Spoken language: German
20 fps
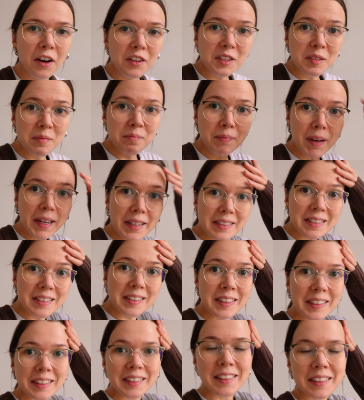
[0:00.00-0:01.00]
aus dem Bett
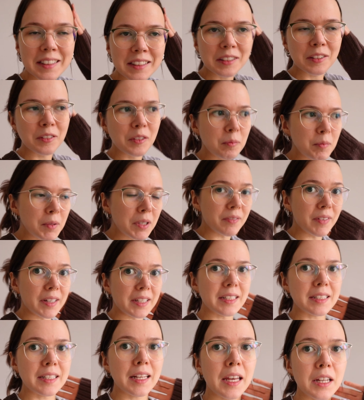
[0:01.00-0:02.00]
kriechen und mir
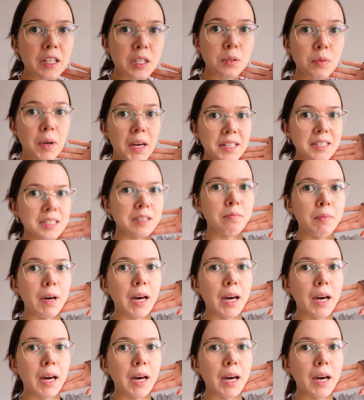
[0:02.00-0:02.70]
was zu essen